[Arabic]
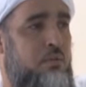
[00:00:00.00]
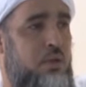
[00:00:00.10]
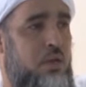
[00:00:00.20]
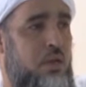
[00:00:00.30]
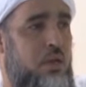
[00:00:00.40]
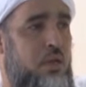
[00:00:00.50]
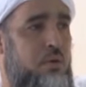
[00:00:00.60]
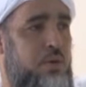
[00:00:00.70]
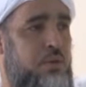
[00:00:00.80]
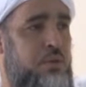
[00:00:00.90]
فقال
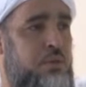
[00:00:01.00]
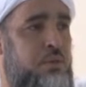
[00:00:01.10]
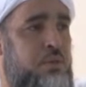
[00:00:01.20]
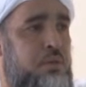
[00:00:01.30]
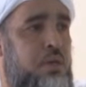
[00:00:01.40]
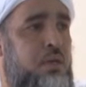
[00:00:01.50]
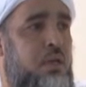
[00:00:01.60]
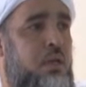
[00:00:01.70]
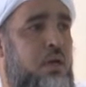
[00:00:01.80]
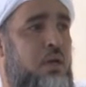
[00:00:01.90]
وانك
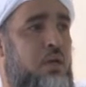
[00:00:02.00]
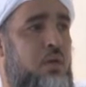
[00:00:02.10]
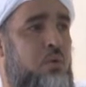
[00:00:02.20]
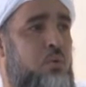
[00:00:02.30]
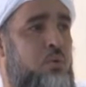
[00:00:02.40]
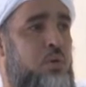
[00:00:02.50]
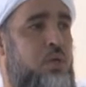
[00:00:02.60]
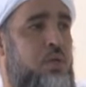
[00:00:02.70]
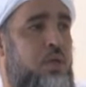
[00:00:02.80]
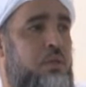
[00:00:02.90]
لعلى خلق
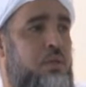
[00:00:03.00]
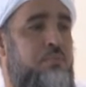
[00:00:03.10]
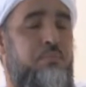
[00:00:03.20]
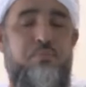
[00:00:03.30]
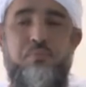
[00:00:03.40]
عظيم